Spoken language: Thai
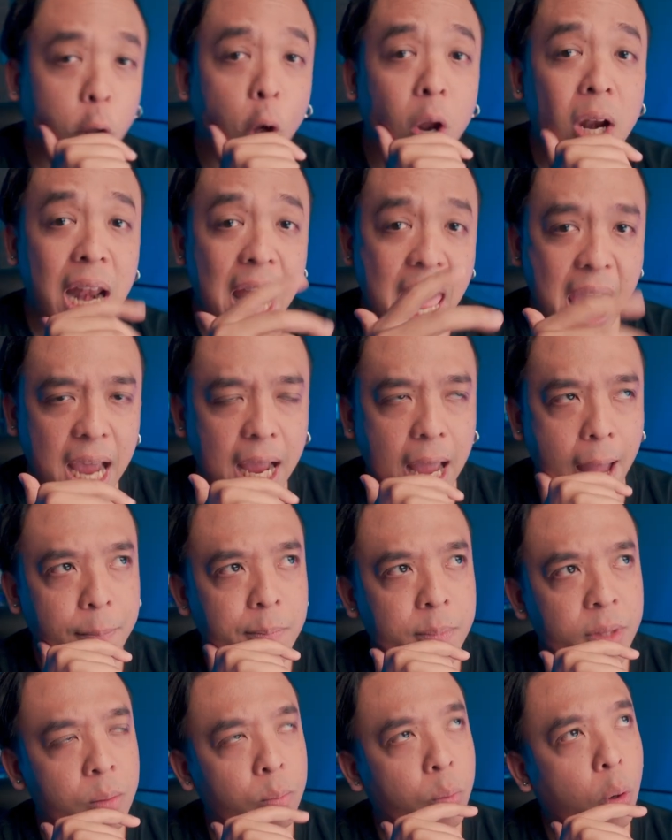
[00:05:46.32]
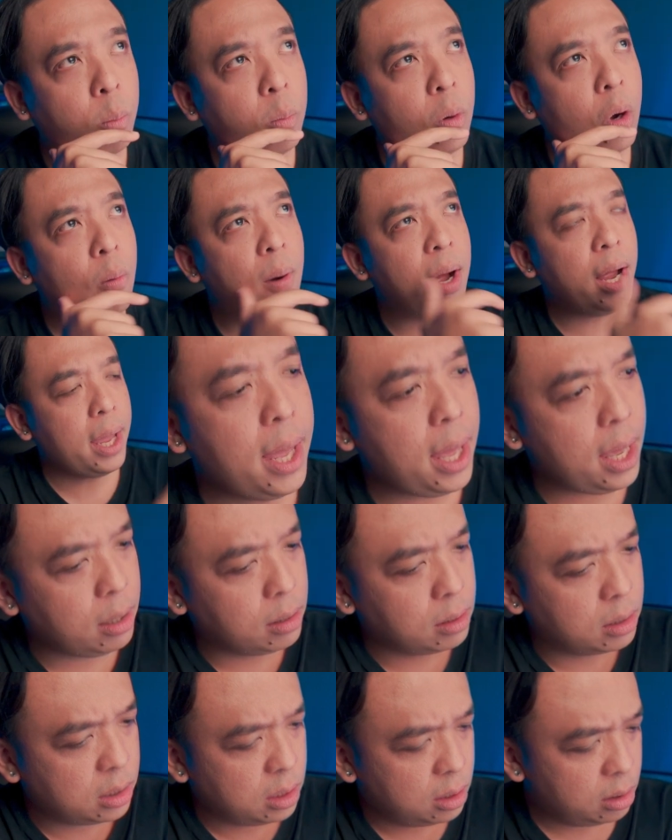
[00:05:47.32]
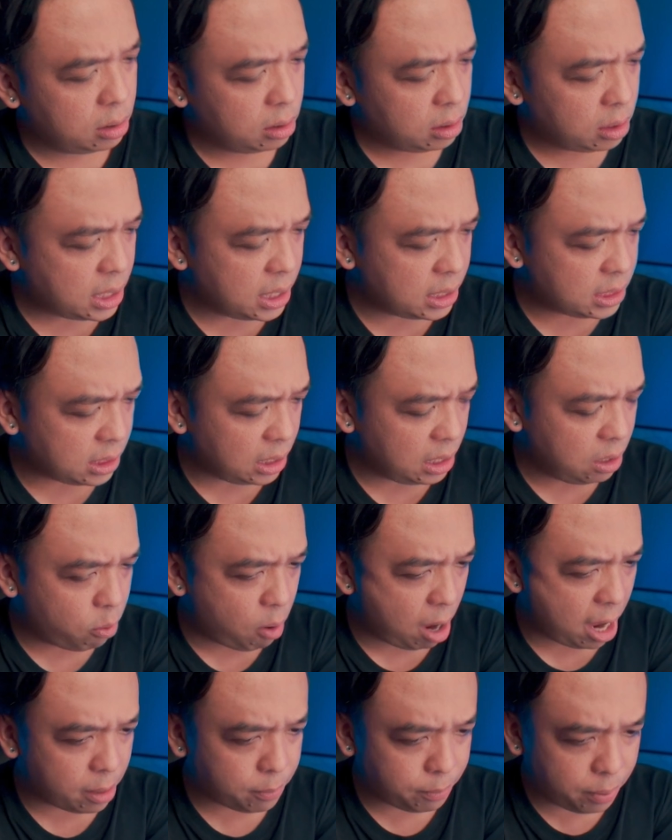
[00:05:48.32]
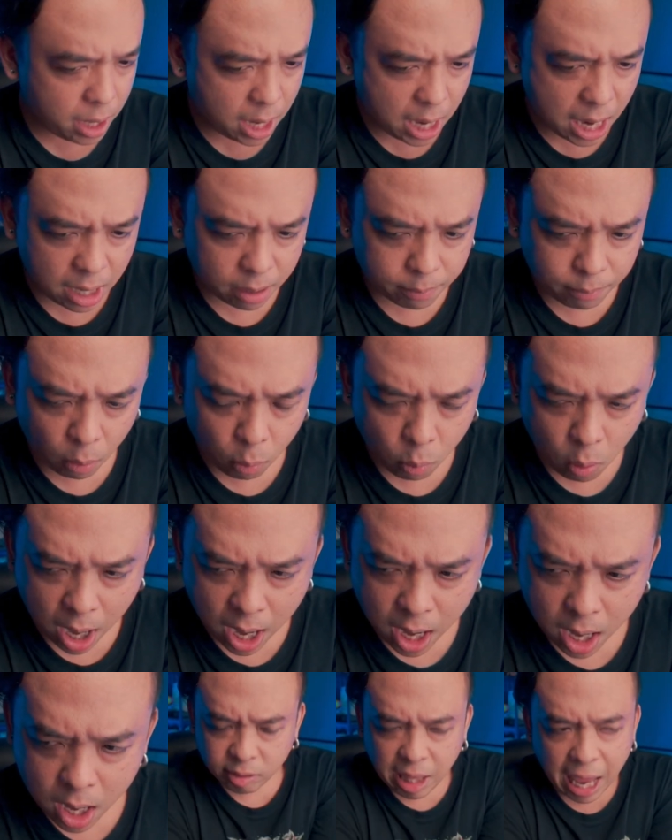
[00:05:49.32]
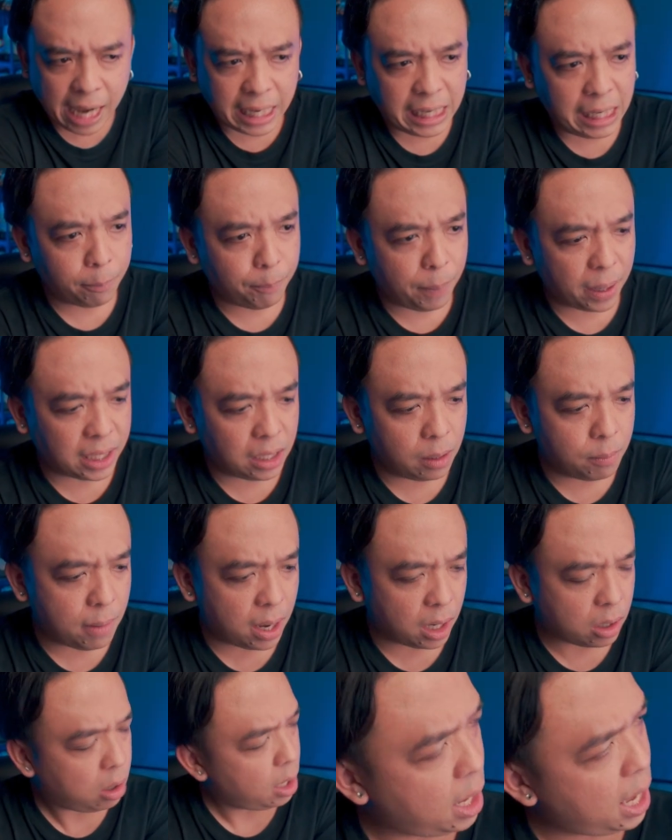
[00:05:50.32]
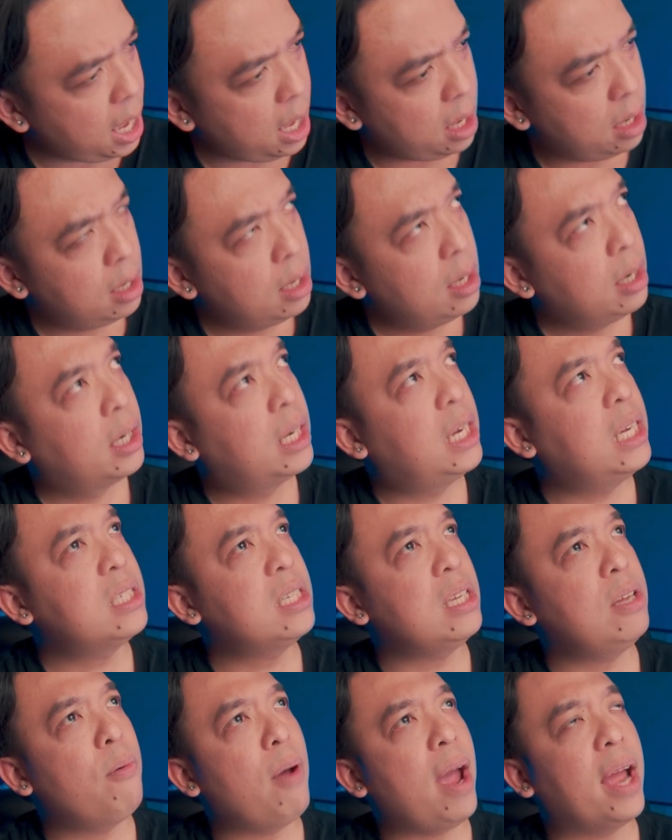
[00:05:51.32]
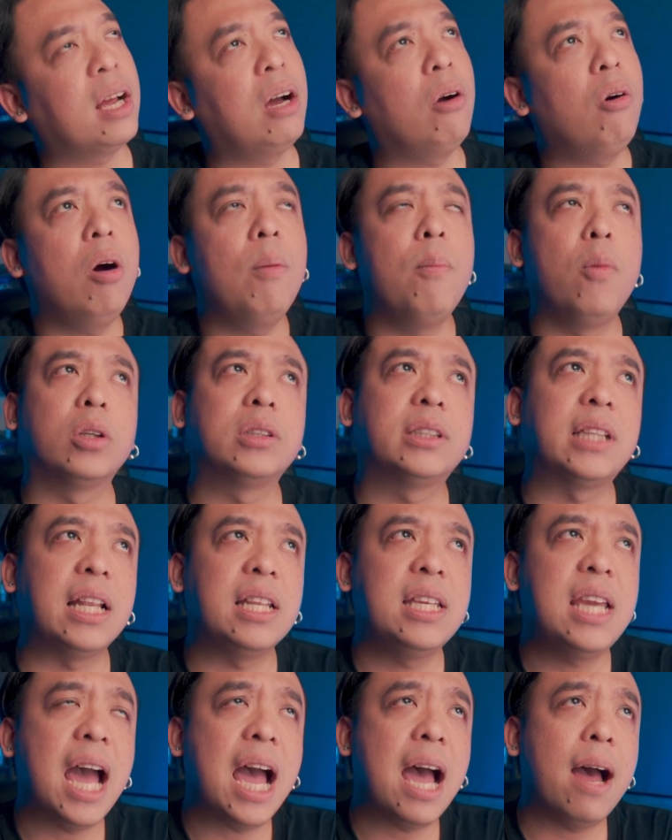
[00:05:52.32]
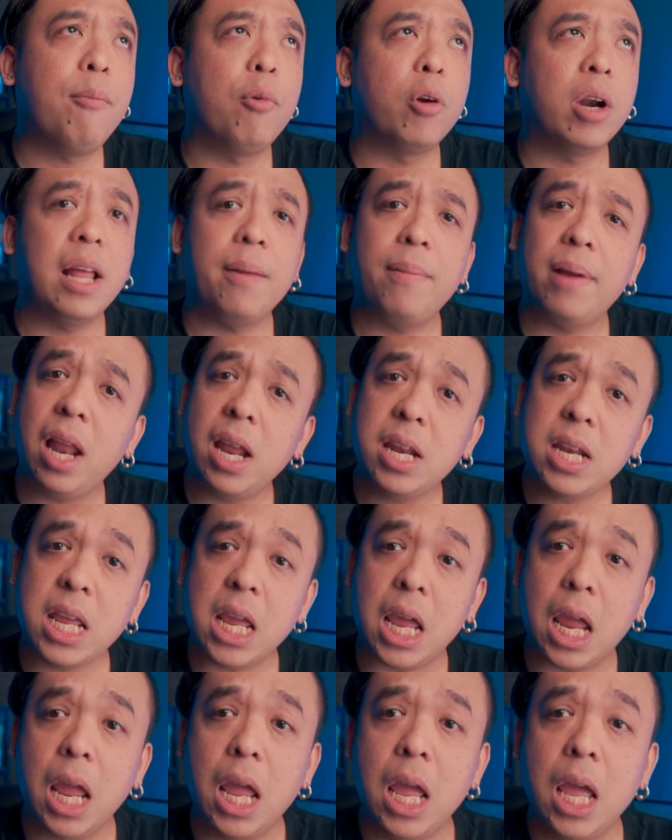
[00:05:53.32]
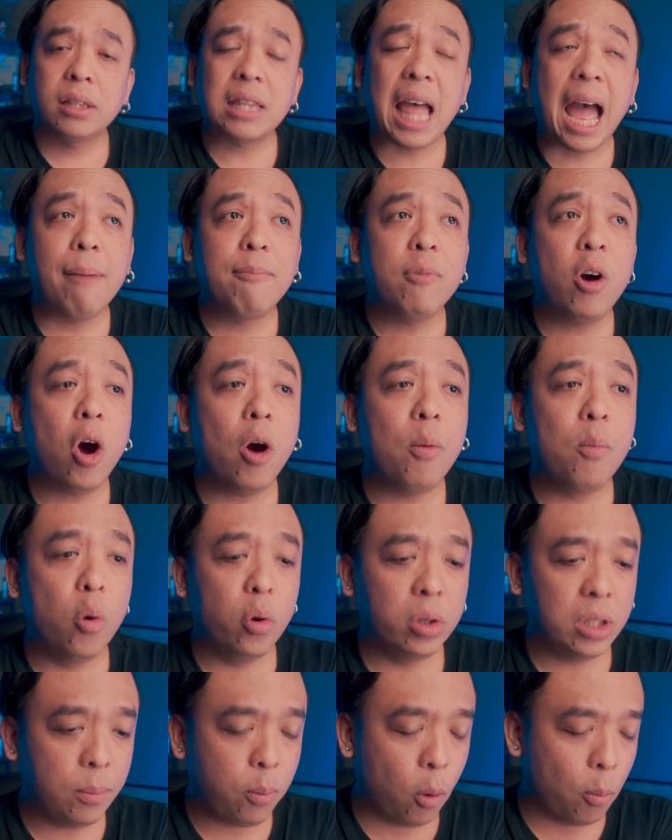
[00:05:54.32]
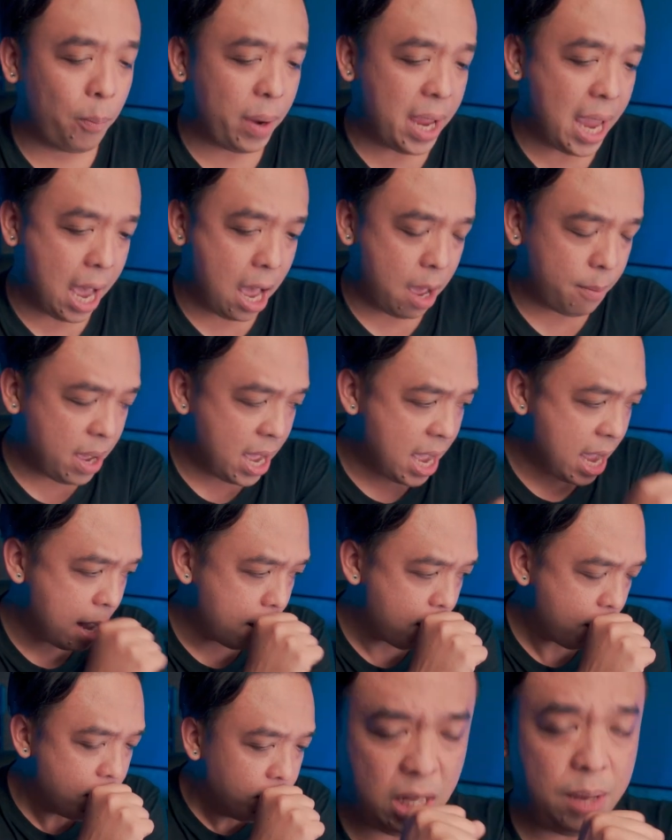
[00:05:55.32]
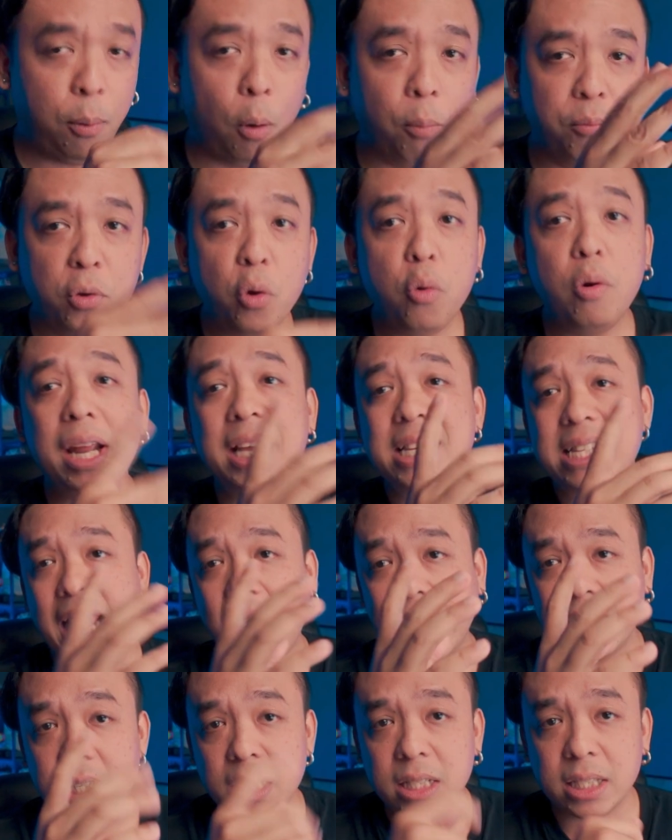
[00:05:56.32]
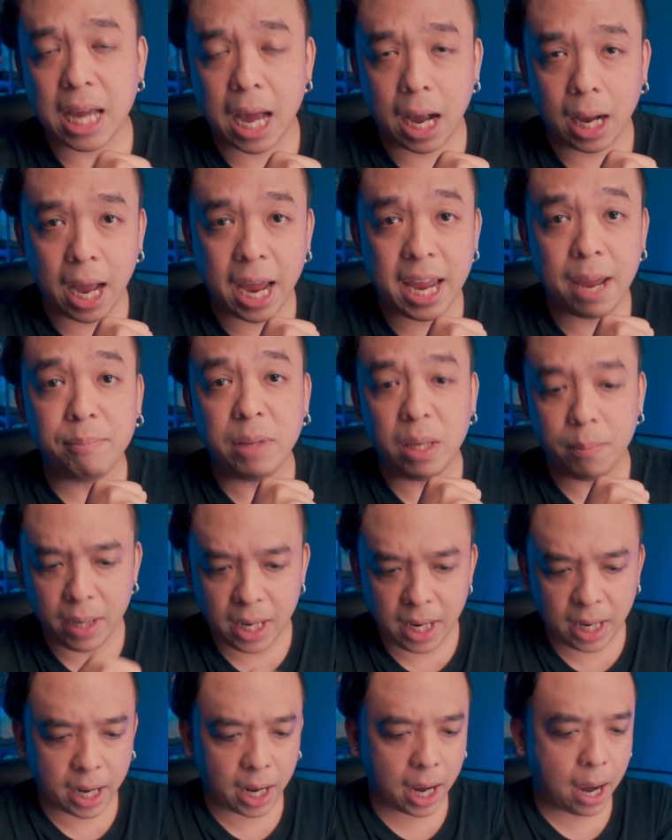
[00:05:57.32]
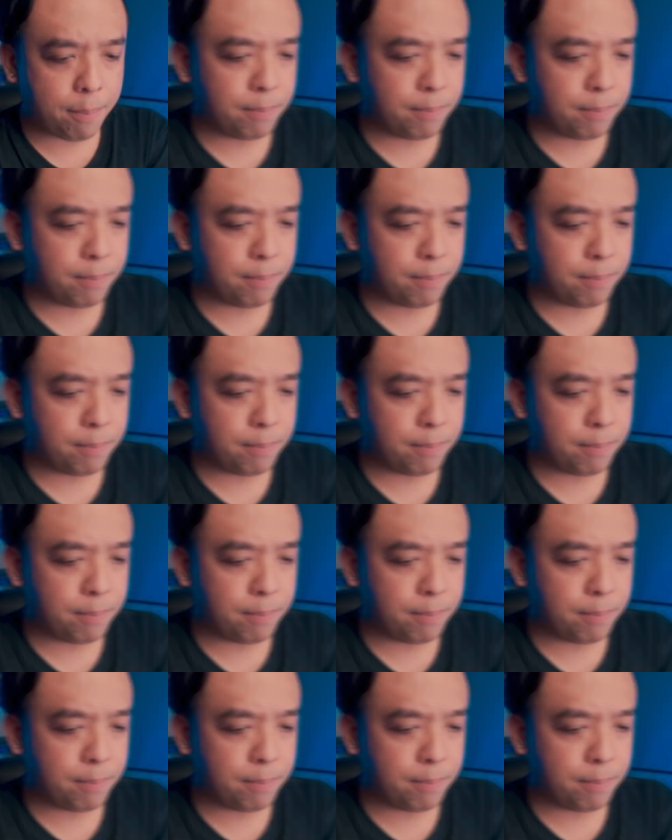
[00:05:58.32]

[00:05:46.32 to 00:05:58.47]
ตอนแรกอะ่ะ ผมก็ว่าเอ๊ะคริสอีแวนภาค เป้าวะ แต่คิดไปคิดมาก็เอ๊ะ คริสอีแวนเขาก็หมดสัญญาหมดอะไรไปแล้วนี่ ตามข้อมูลที่ผมไปหามา นี่ผมดูลิสต์รายชื่อจาก IMDB นะค